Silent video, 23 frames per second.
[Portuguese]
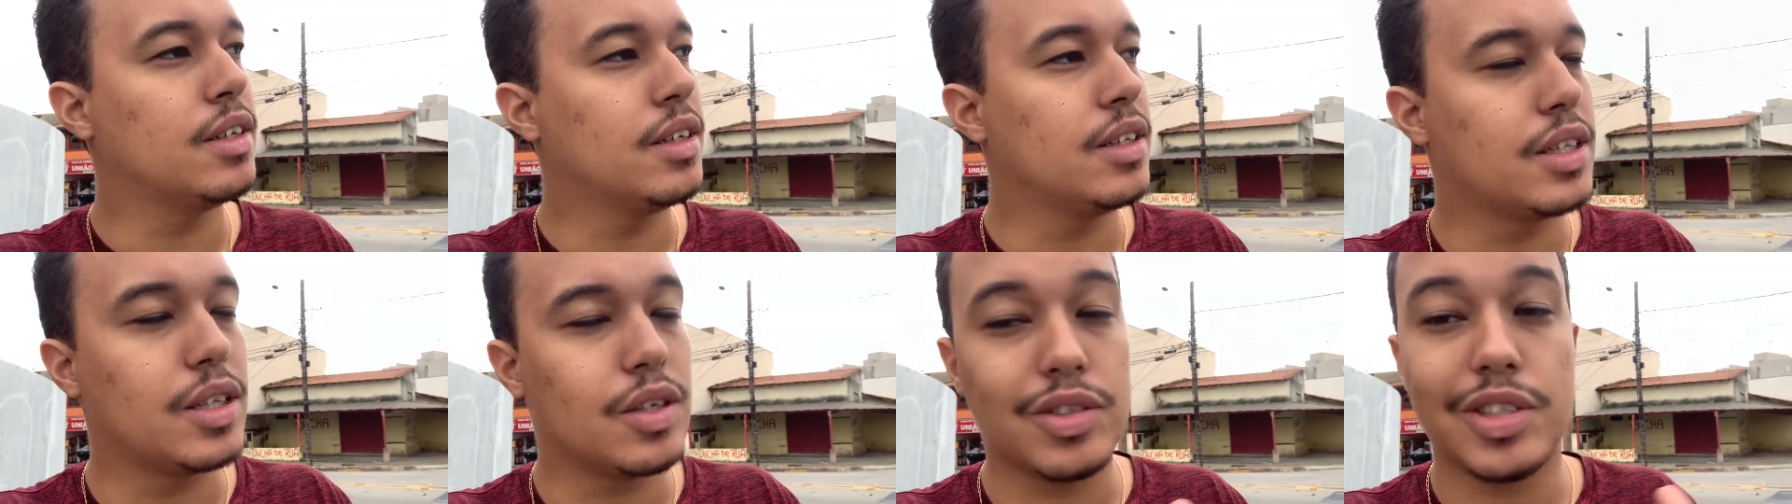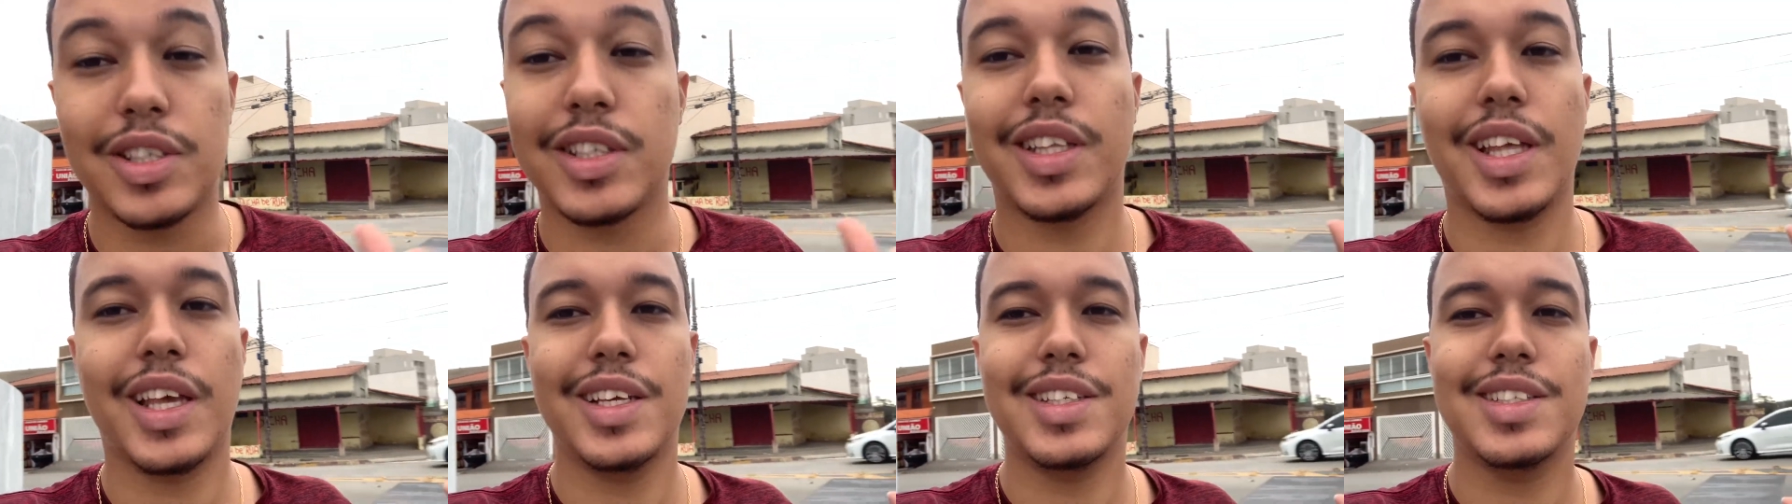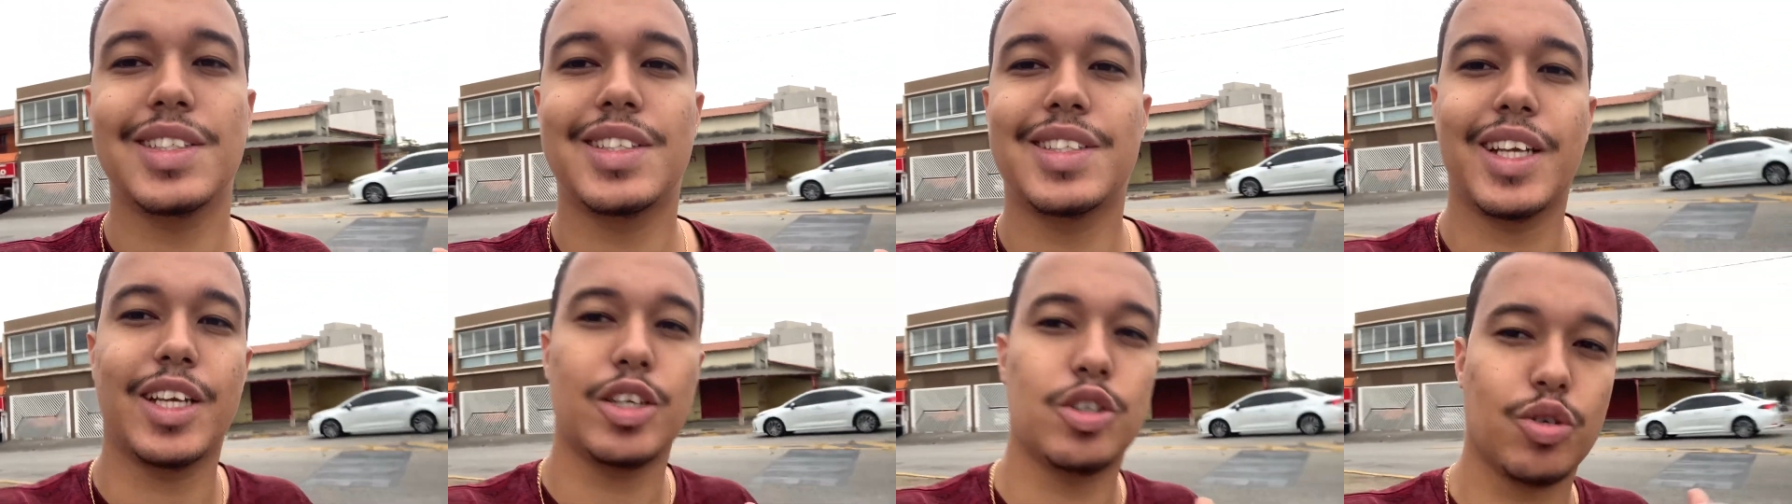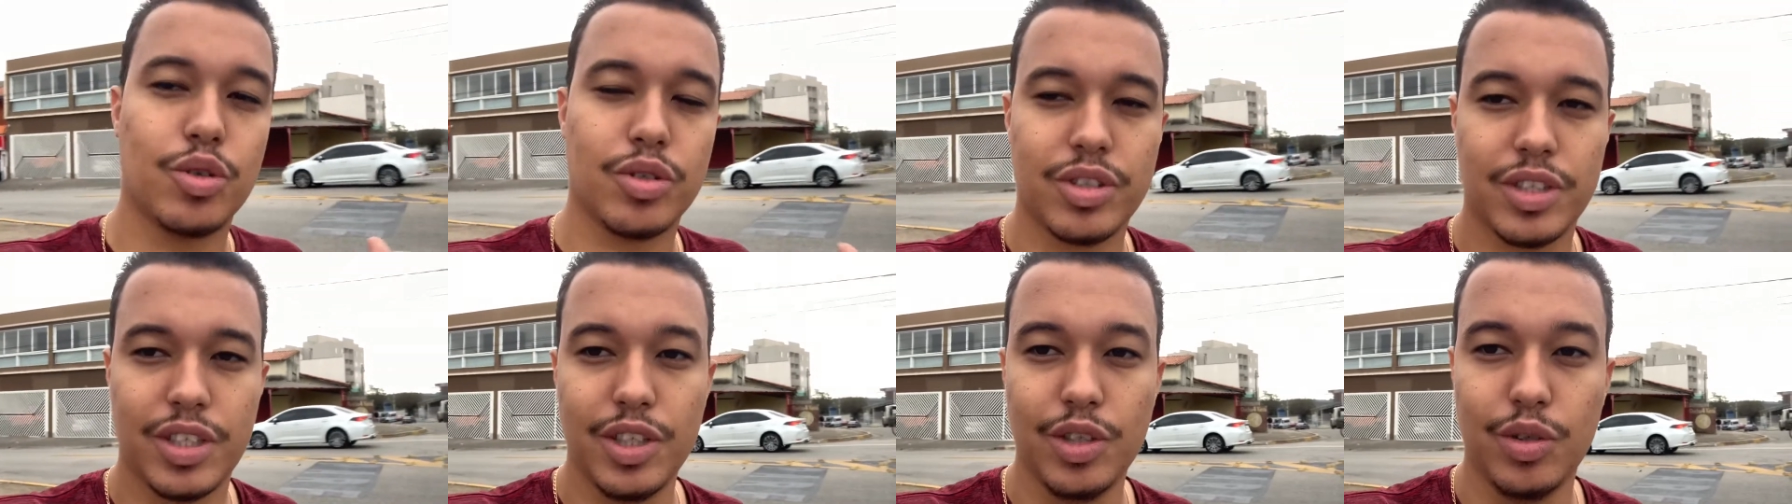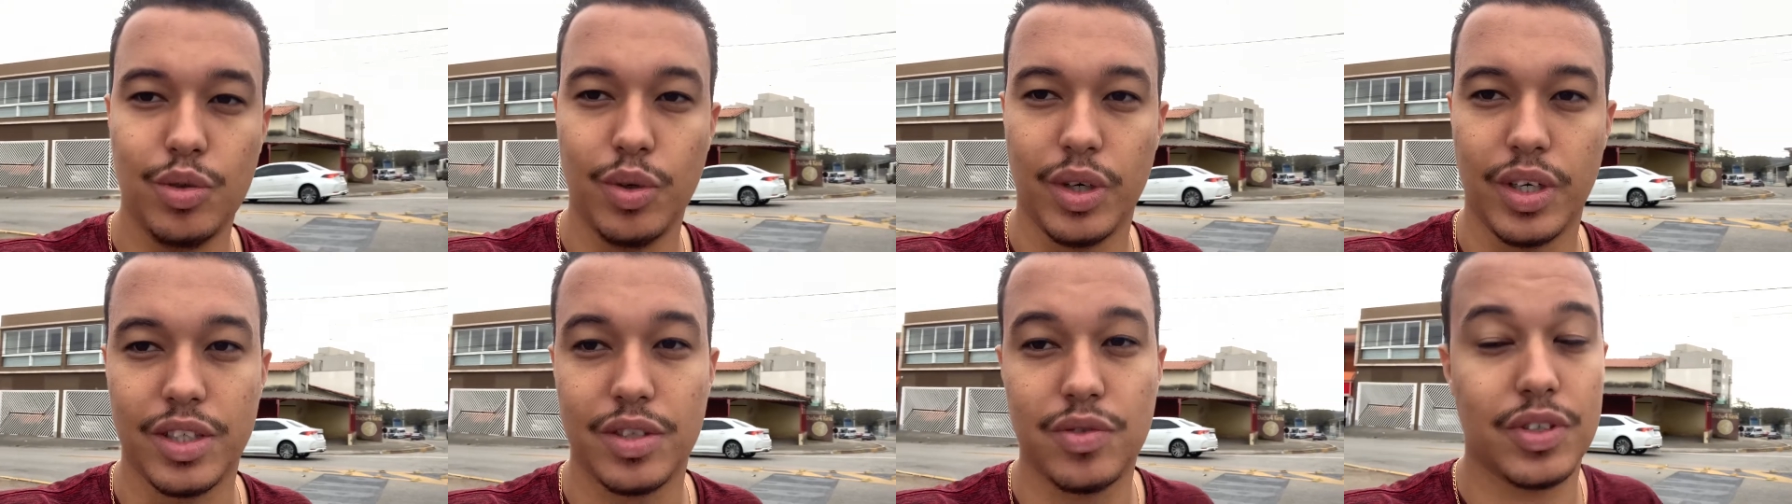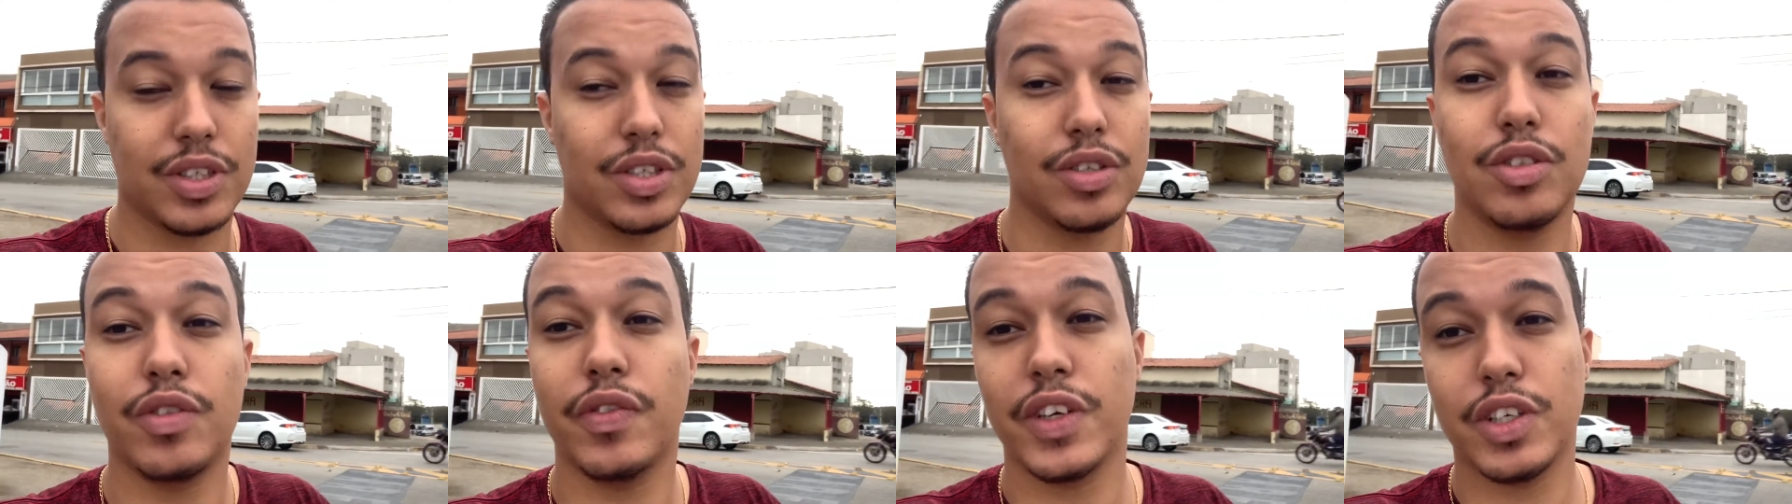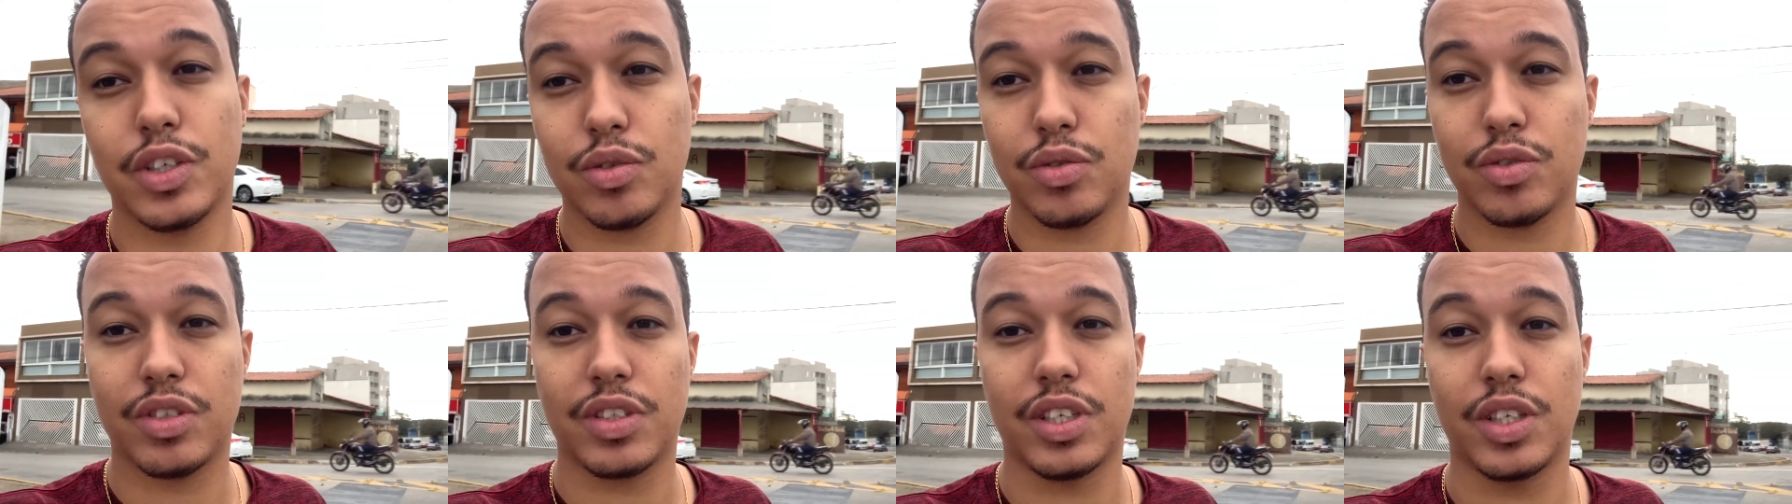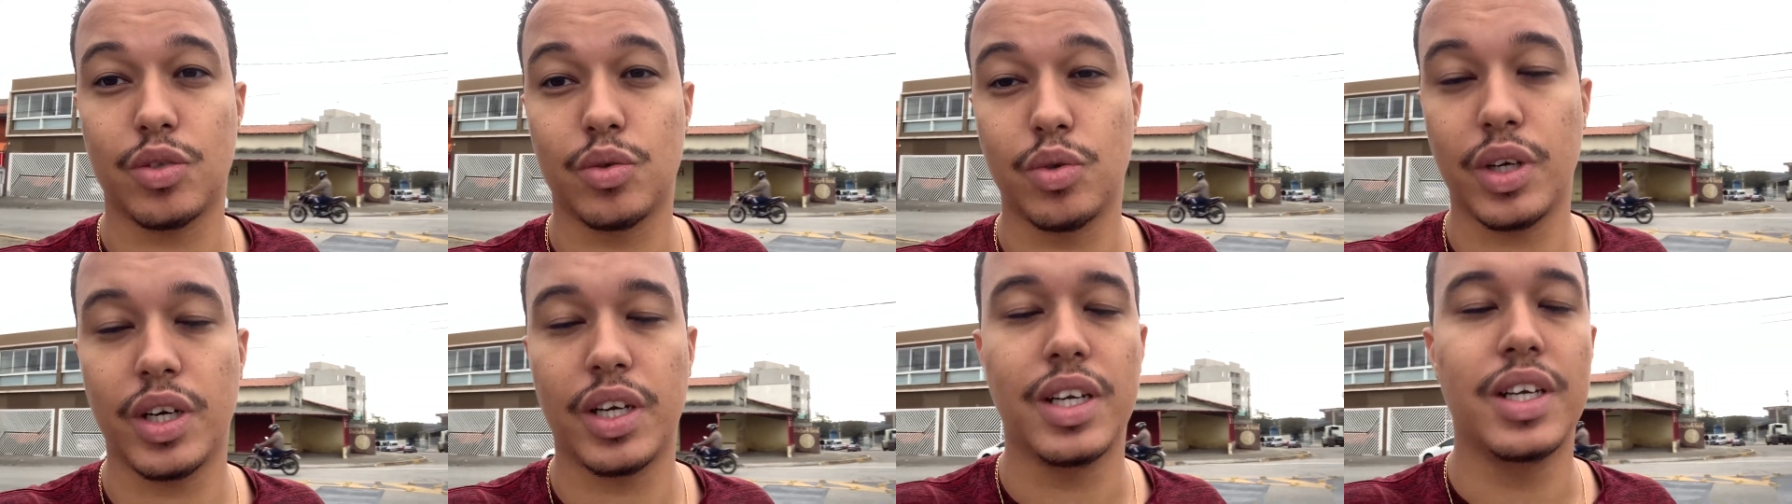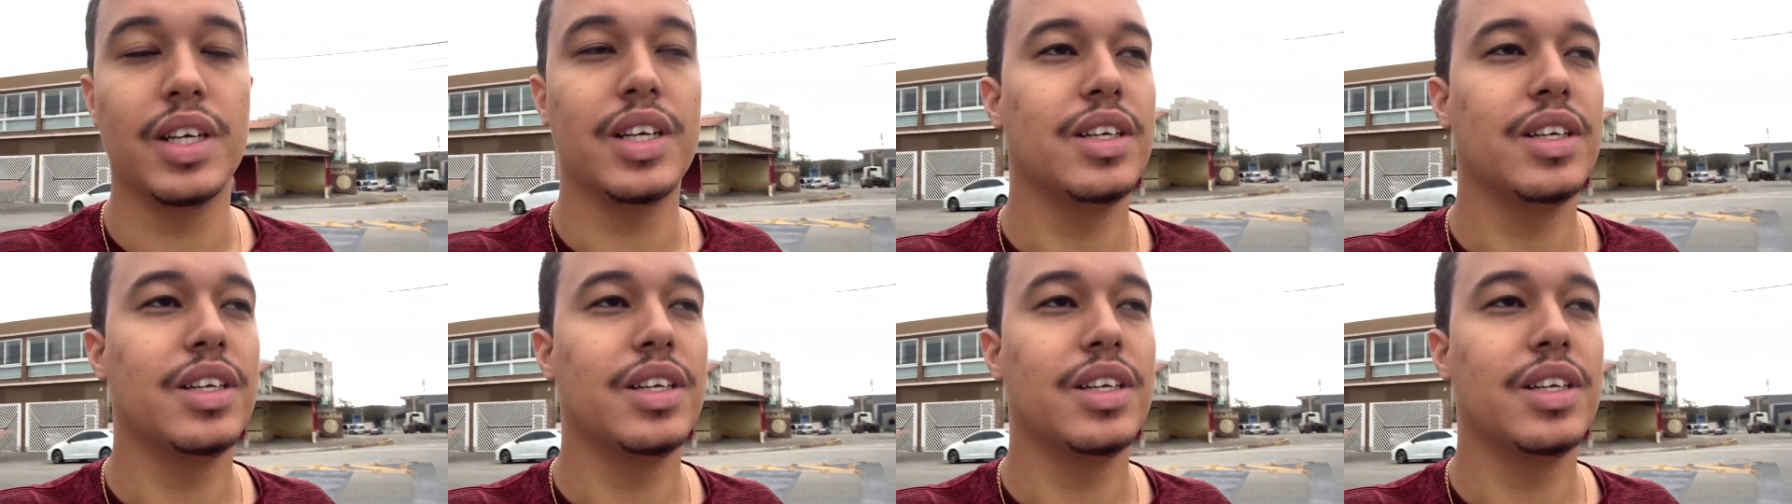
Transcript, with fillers: Então você tem que ter jogo de cintura. Se você não tiver jogo de cintura,